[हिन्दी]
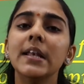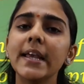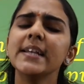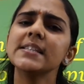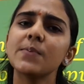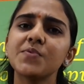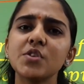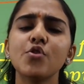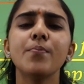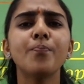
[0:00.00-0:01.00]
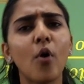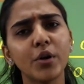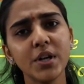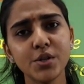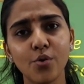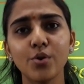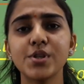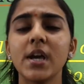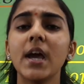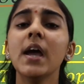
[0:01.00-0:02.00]
लेकिन सबसे जो इंपॉर्टेंट
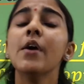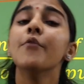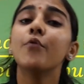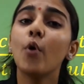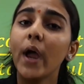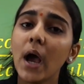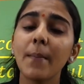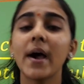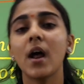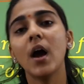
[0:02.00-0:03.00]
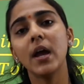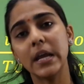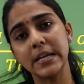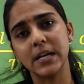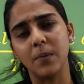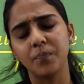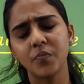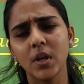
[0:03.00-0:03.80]
सोर्स है वो है हमारा इनकम